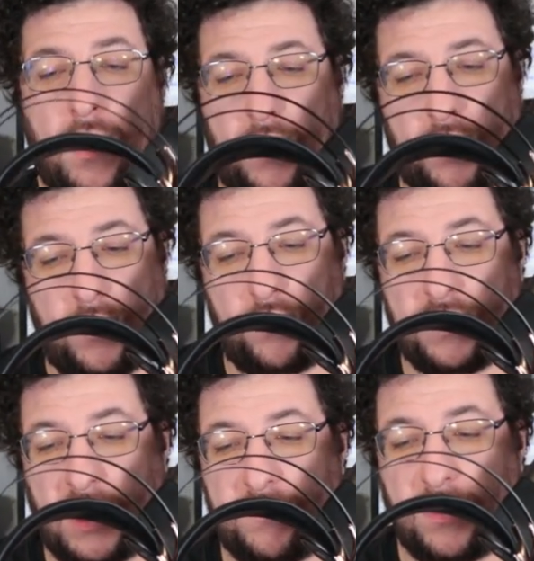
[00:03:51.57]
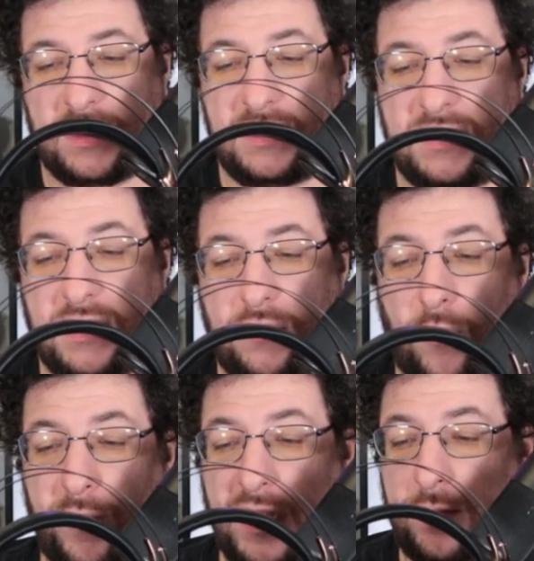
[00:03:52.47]
Euh, le driver qui est
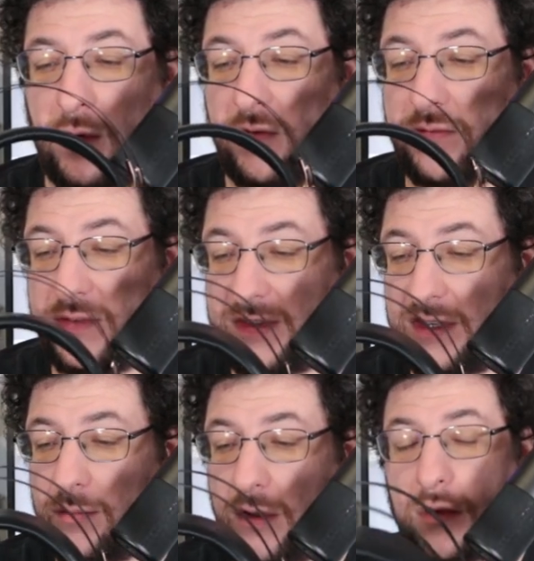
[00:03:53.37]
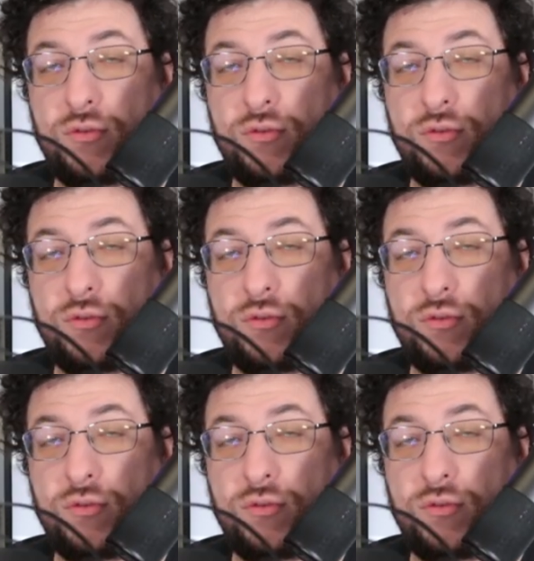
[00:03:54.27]
complètement visible,